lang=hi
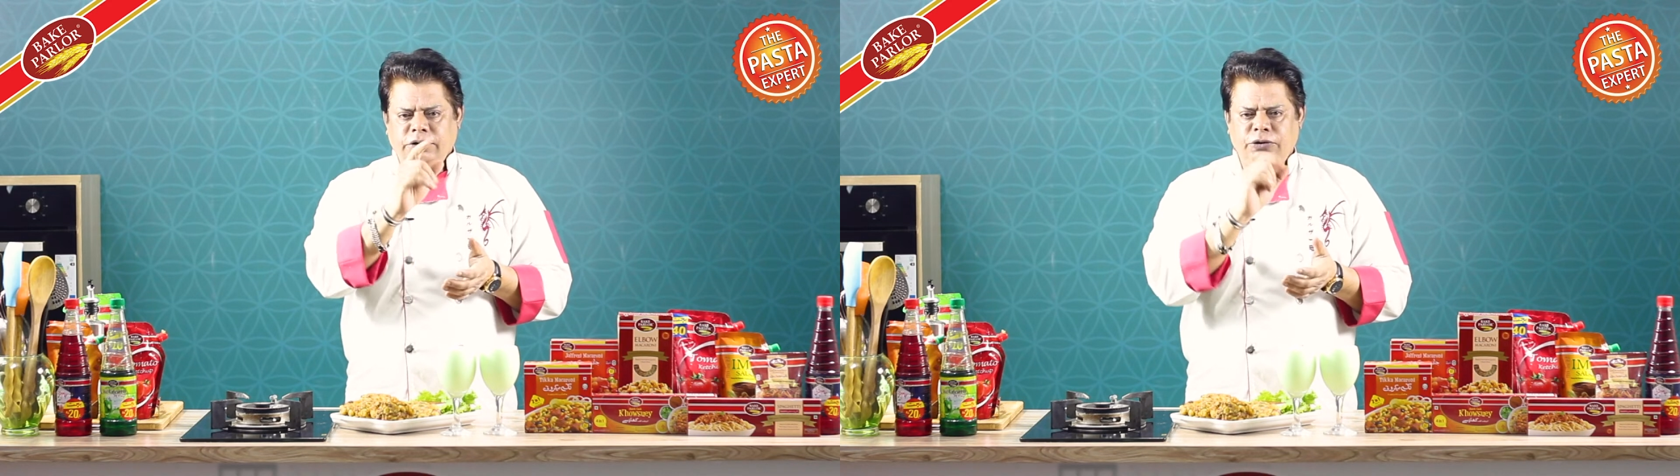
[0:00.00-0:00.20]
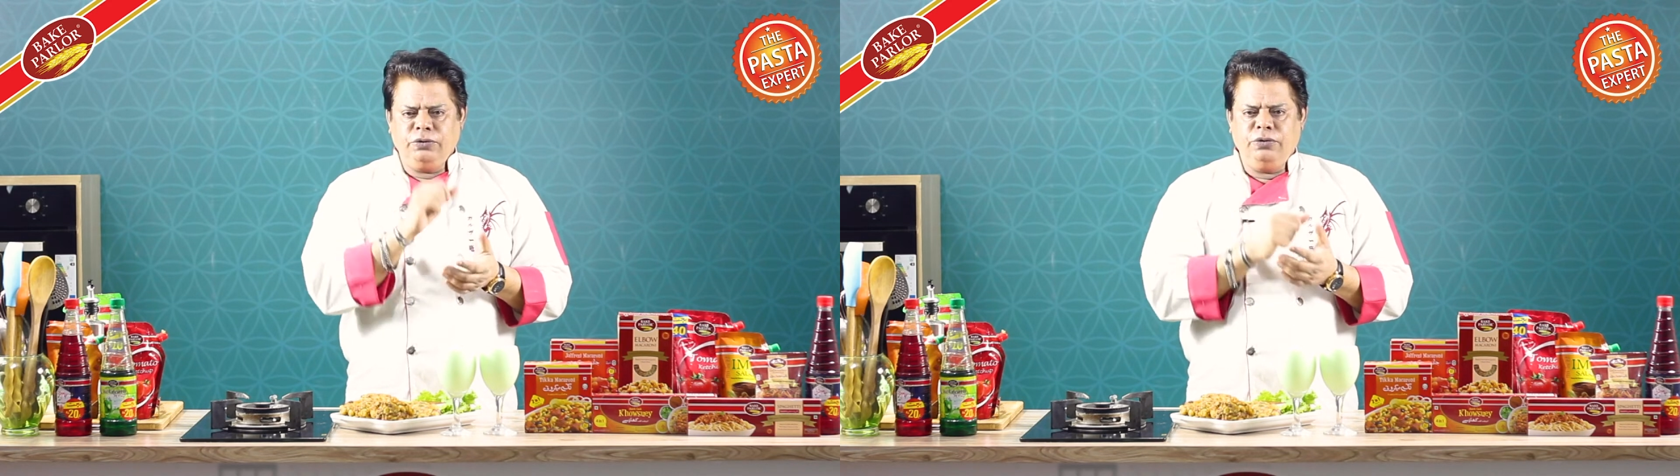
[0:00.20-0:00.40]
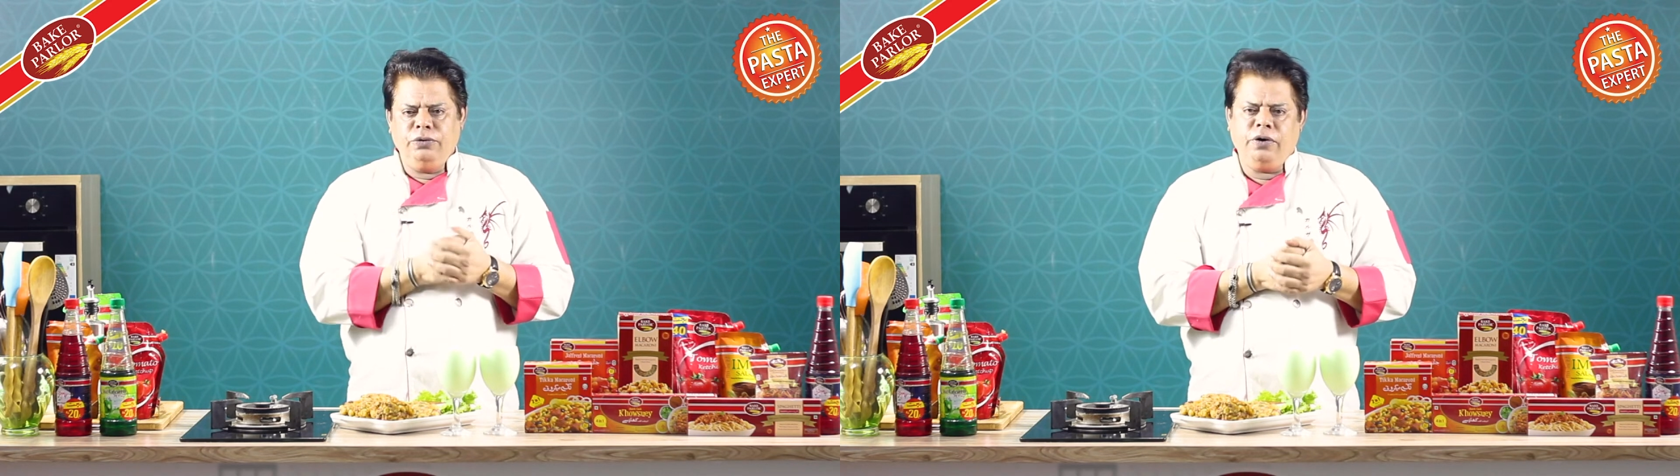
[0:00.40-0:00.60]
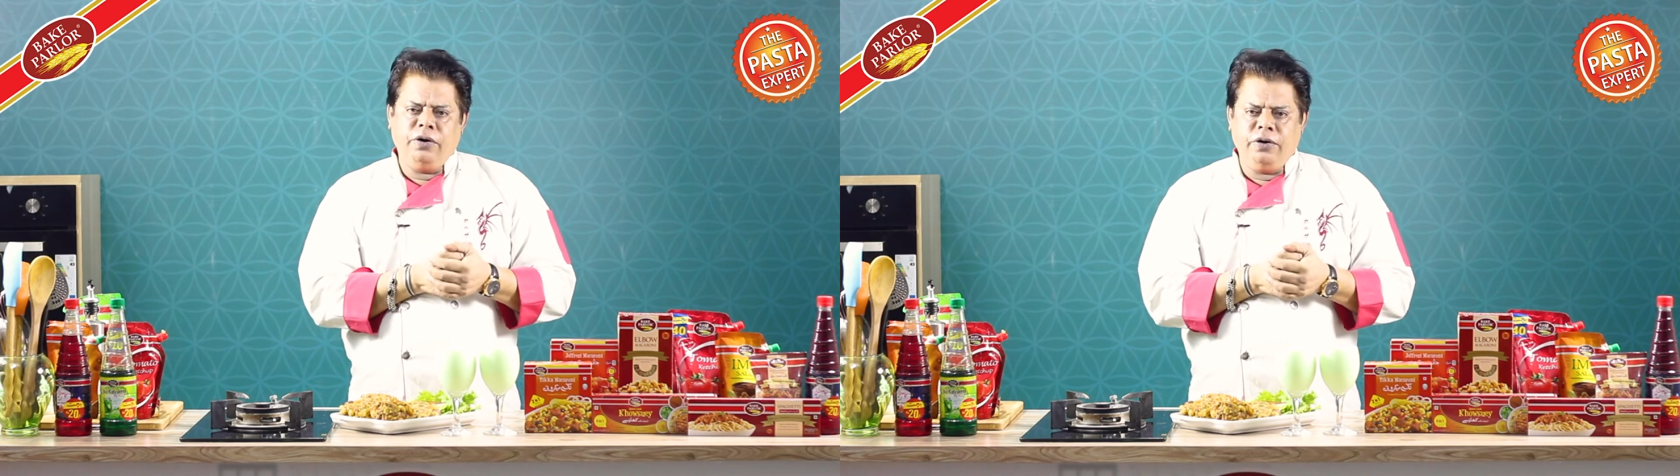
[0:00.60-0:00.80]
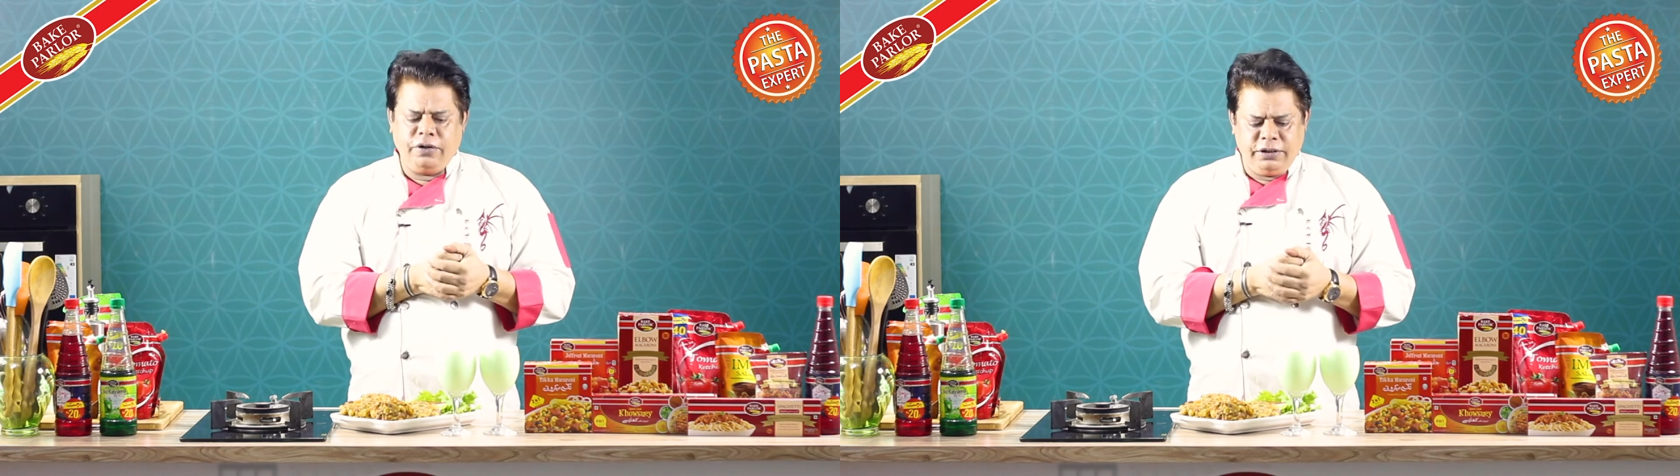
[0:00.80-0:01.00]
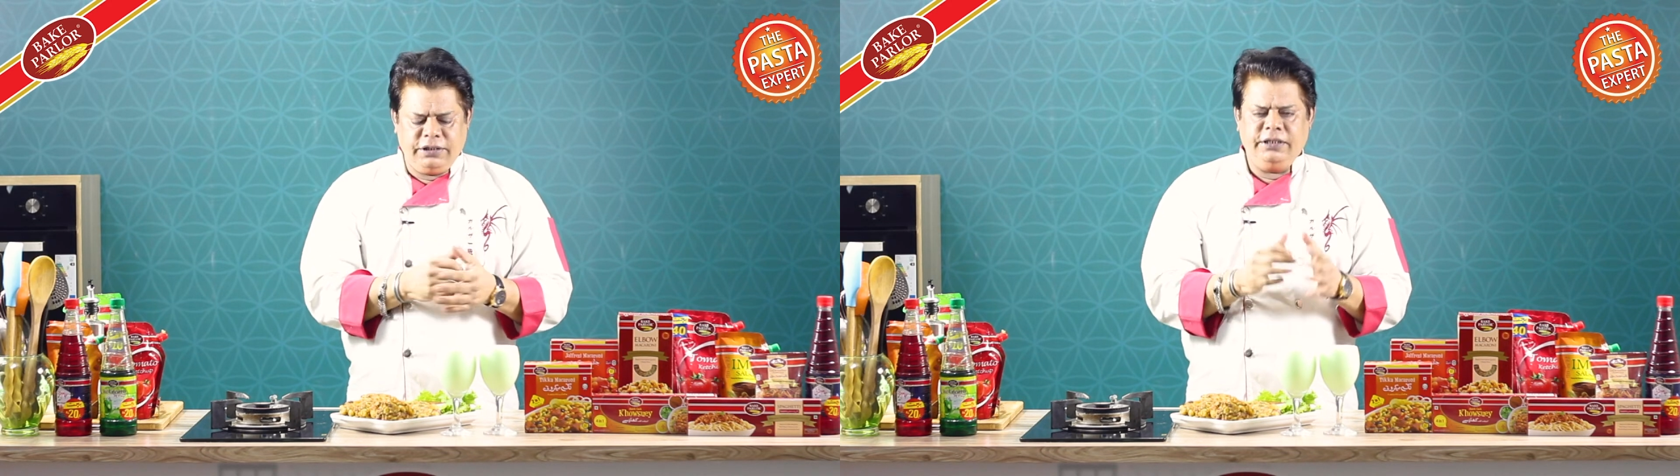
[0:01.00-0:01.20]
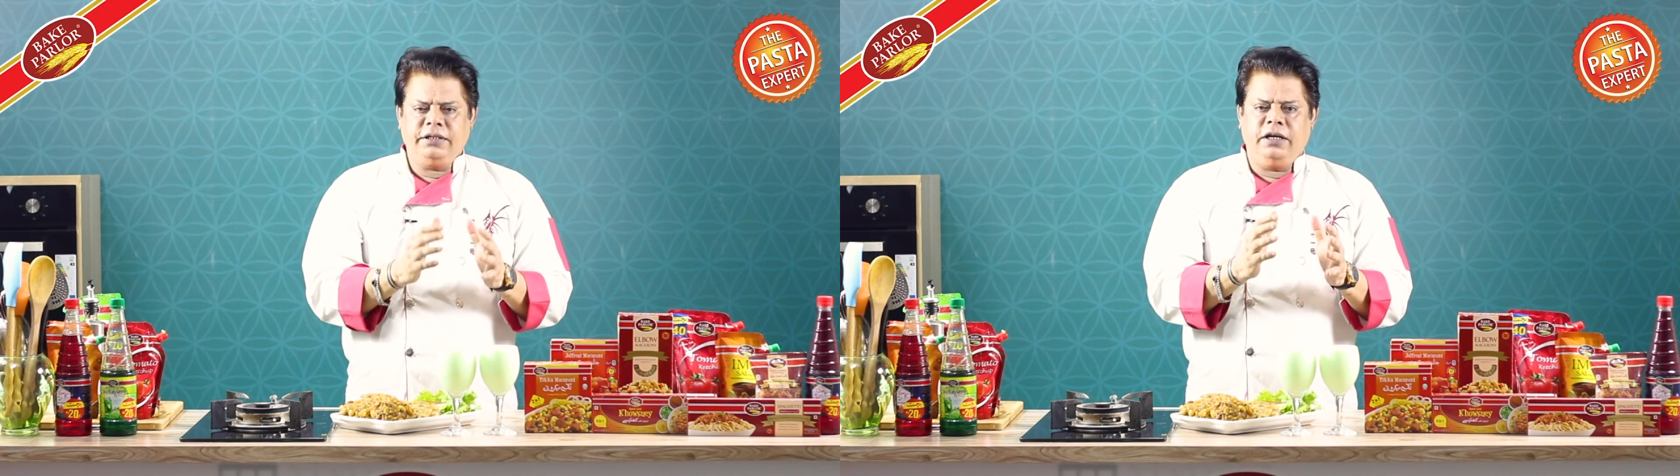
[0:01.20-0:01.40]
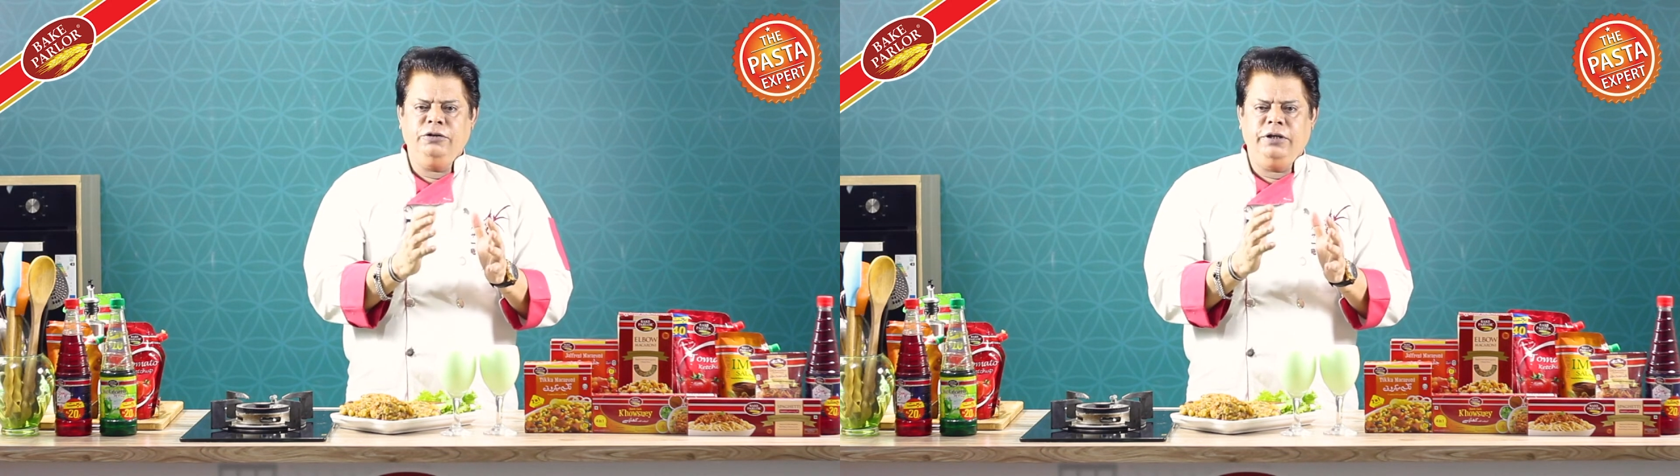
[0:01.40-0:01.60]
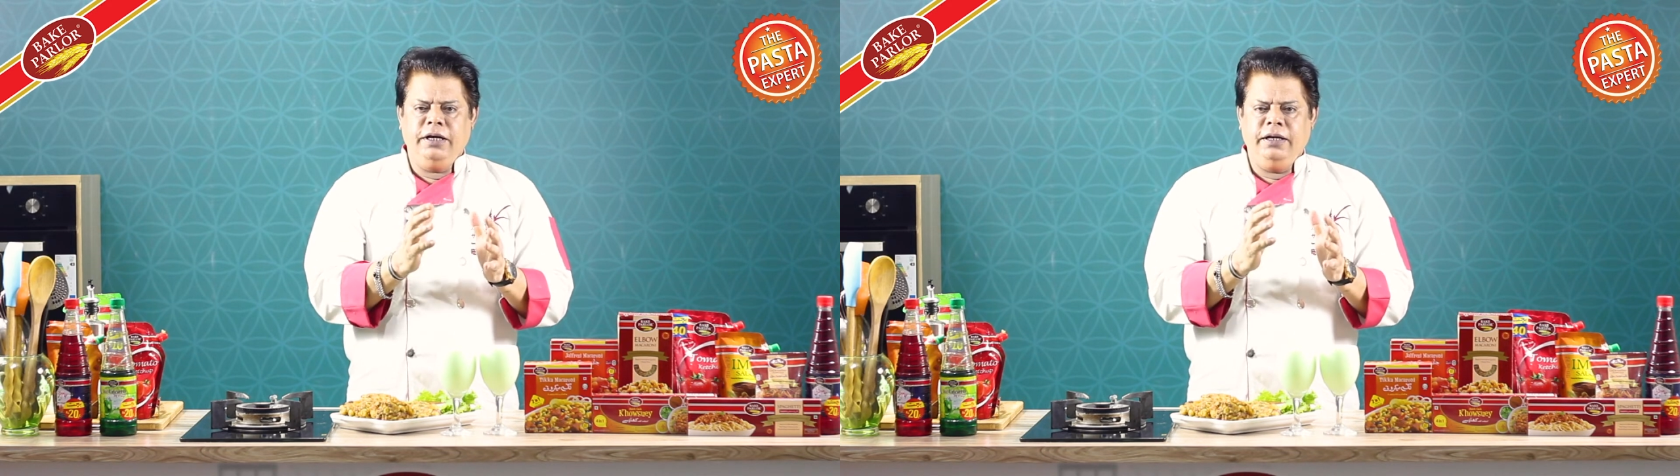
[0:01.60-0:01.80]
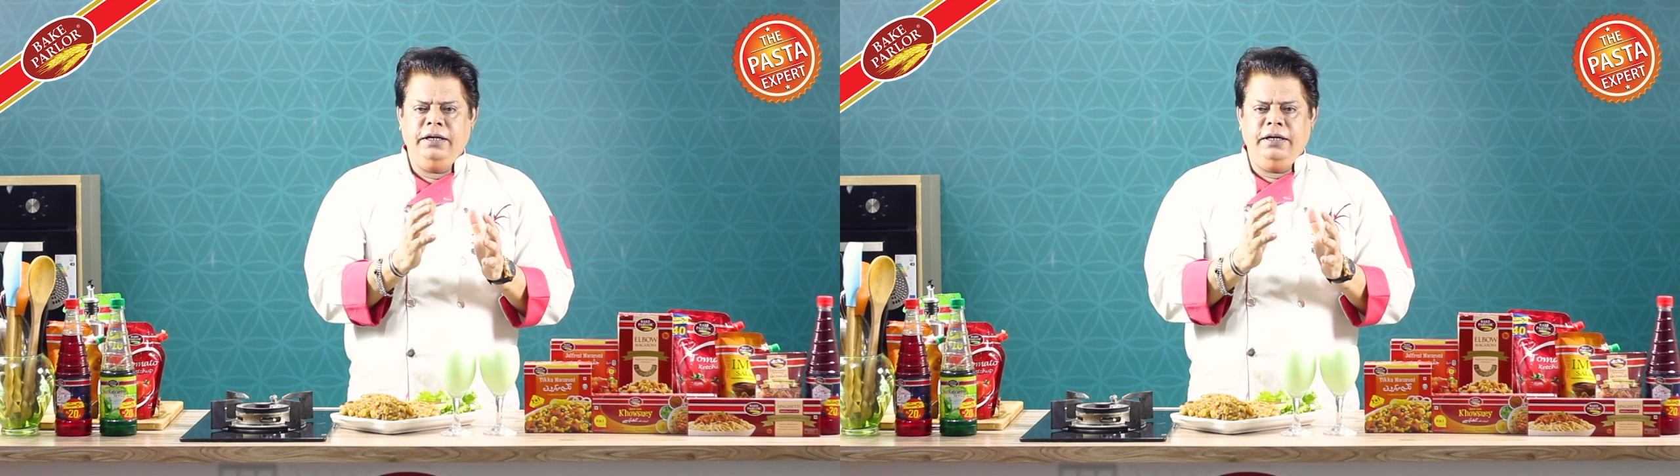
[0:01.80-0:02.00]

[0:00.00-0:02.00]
इसको और इसके साथ जो है